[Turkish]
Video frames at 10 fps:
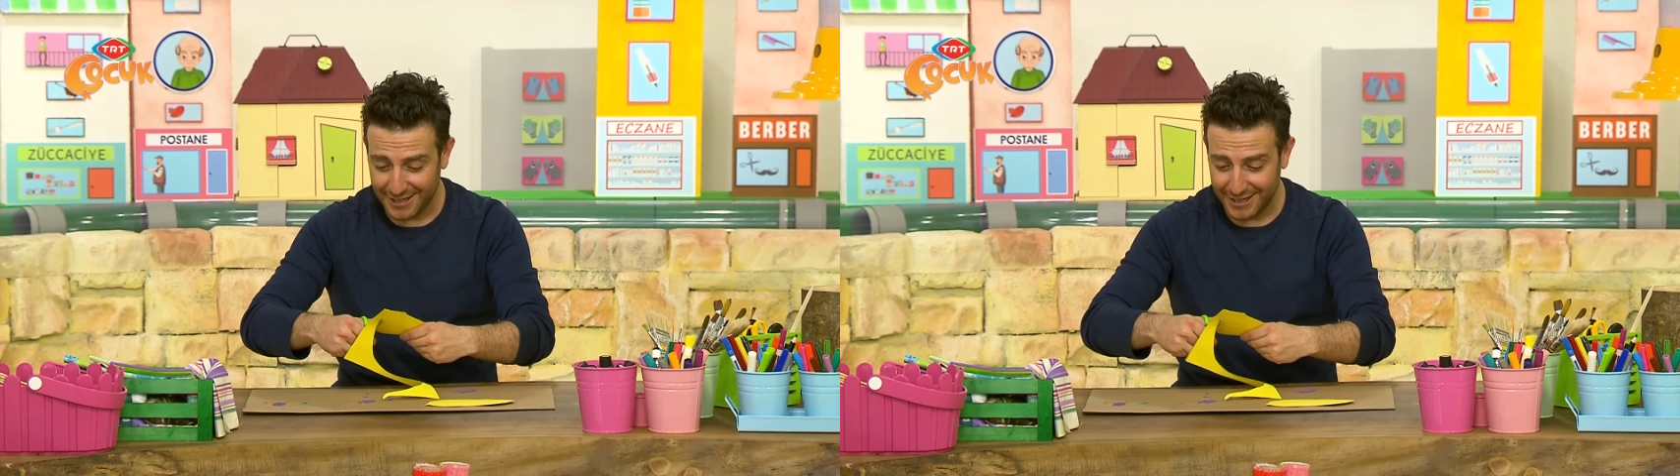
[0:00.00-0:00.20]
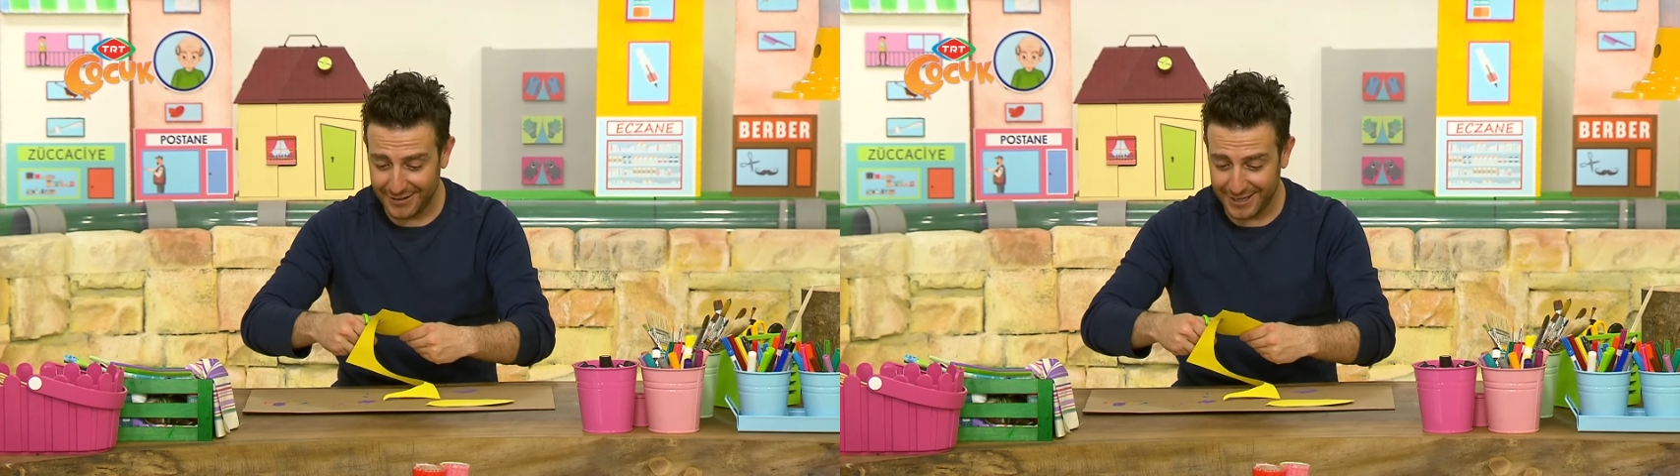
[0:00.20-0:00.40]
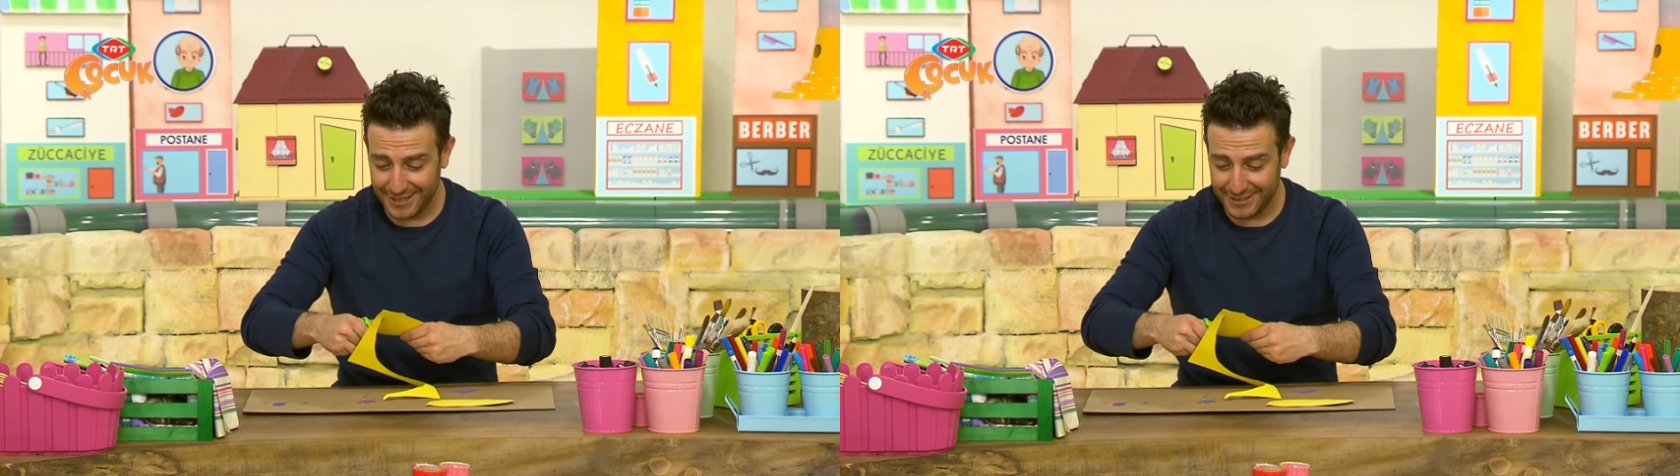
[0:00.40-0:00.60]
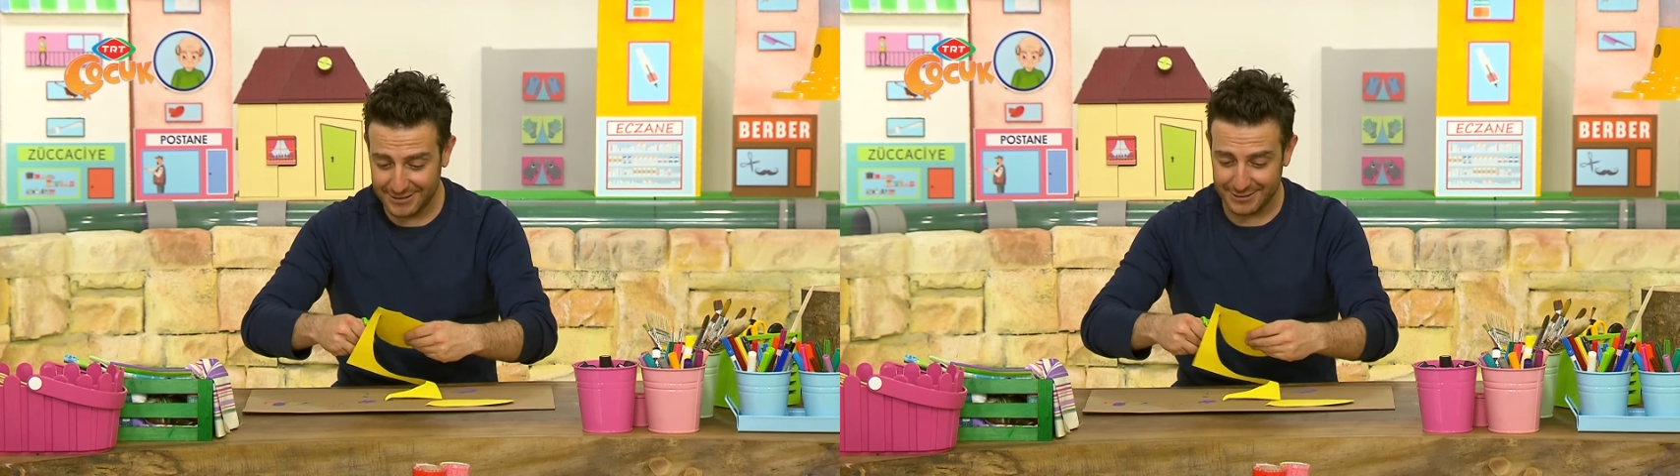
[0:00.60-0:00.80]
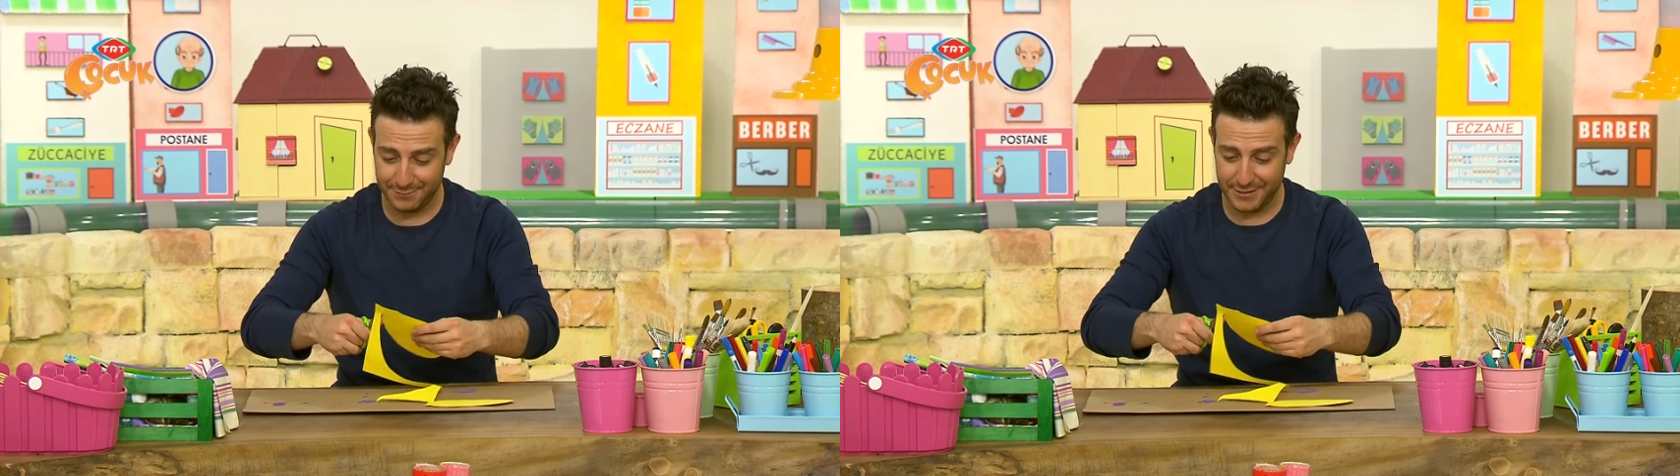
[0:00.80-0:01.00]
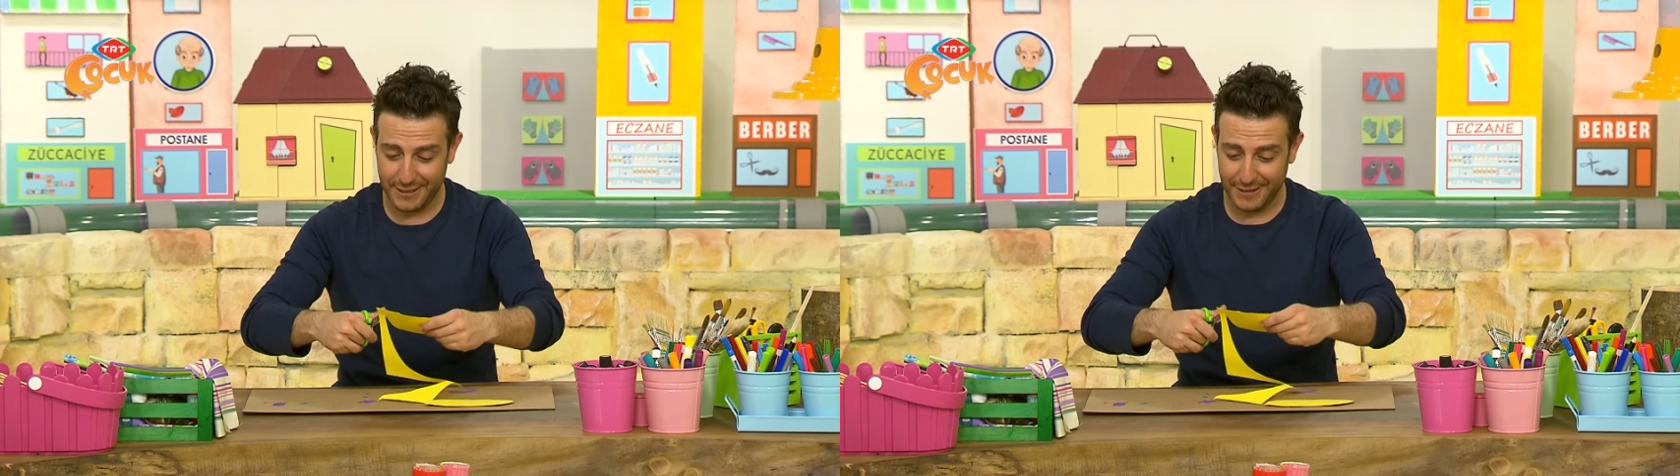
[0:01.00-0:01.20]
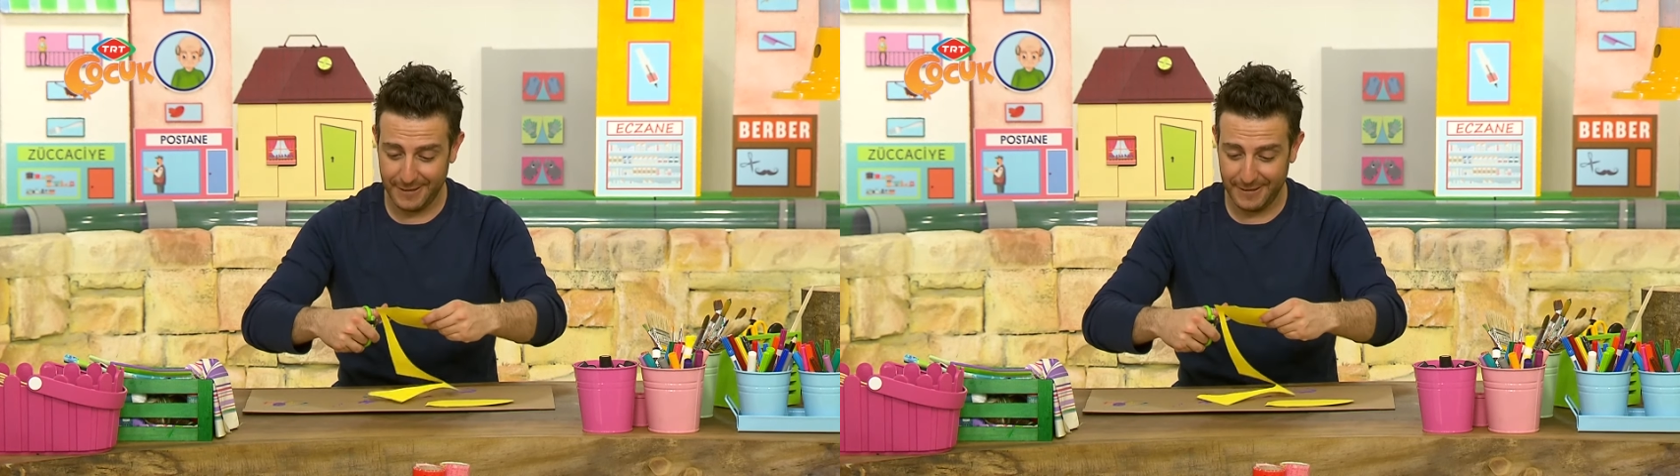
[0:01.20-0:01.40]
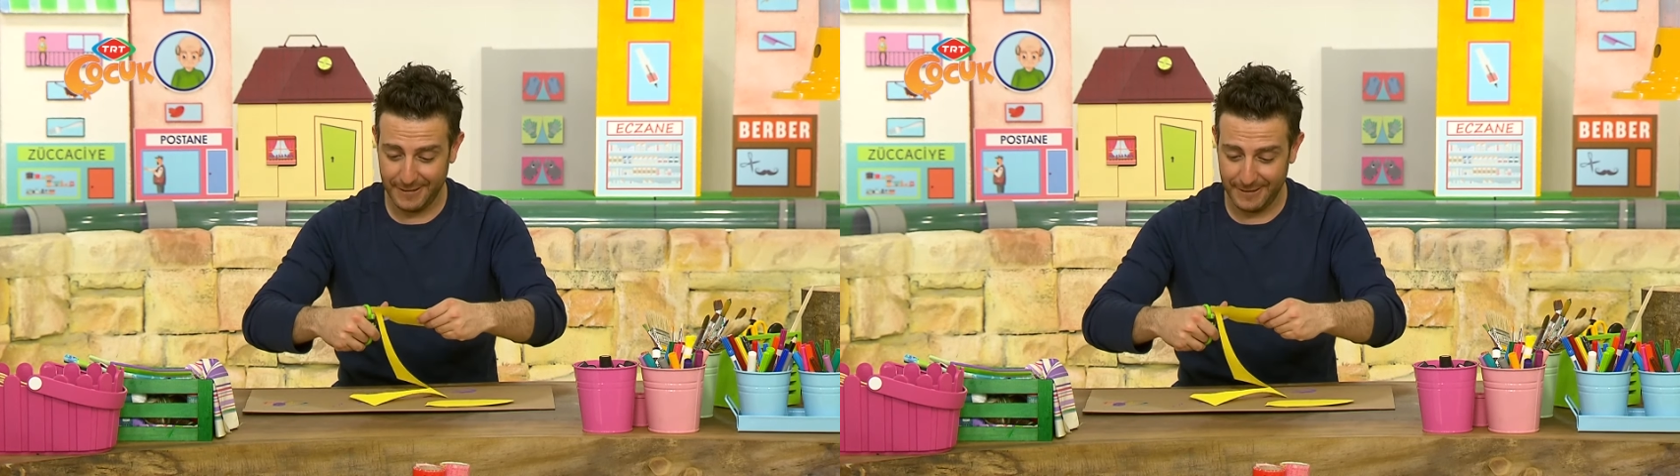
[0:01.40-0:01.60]
Evet
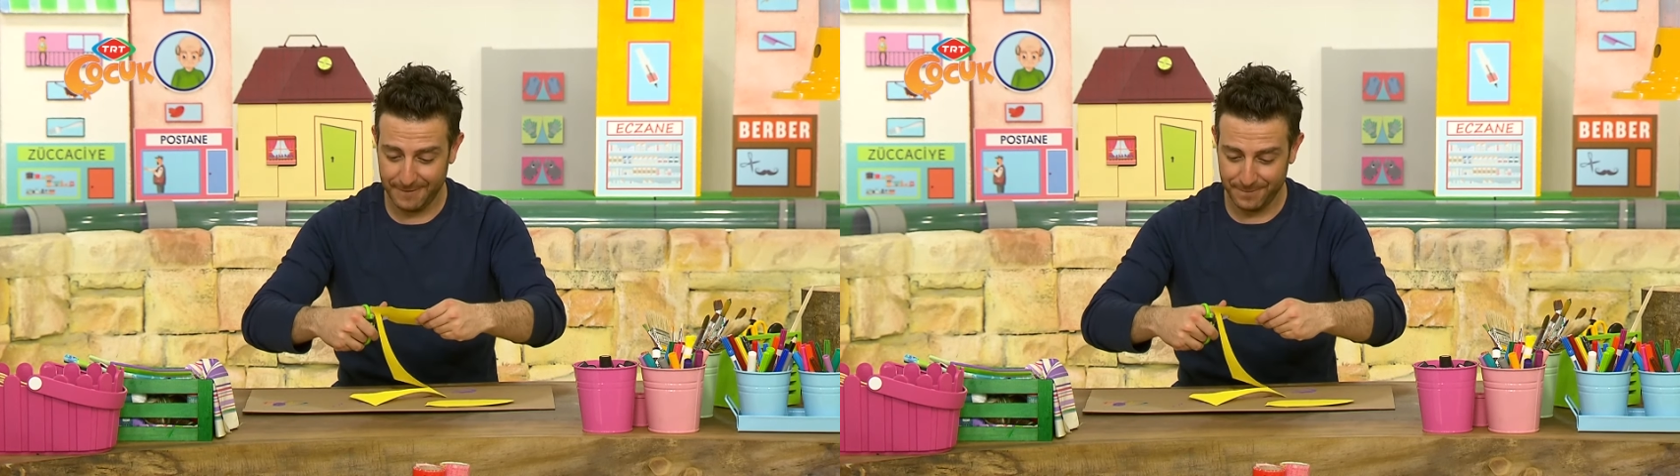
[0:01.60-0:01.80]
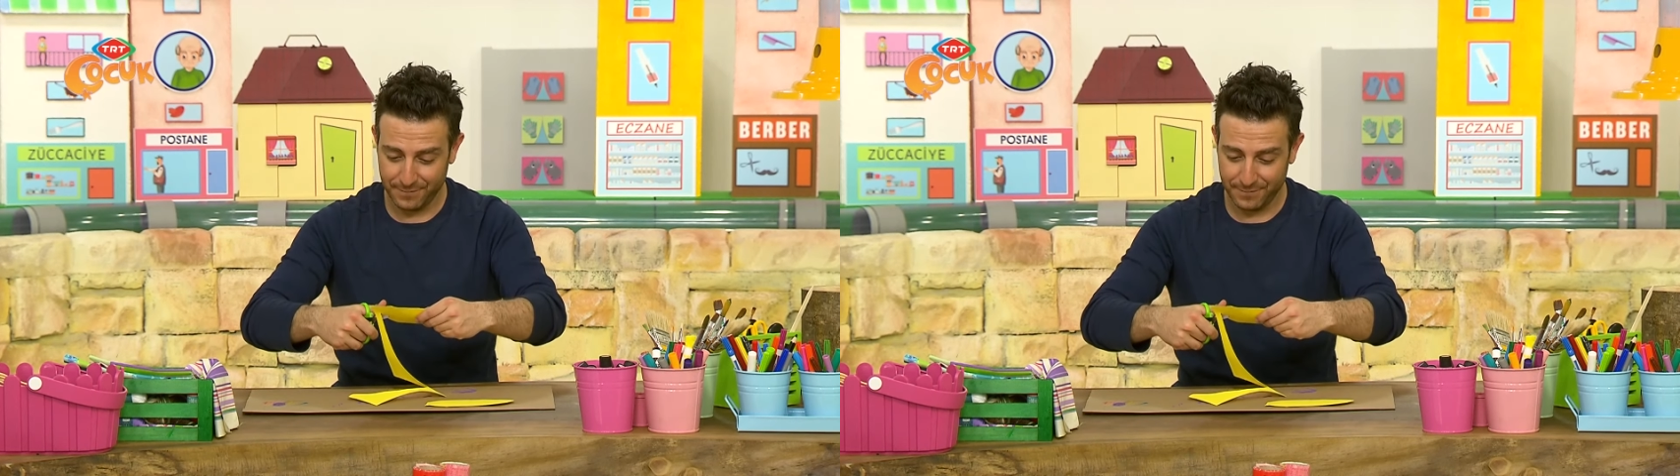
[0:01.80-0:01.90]
şimdi...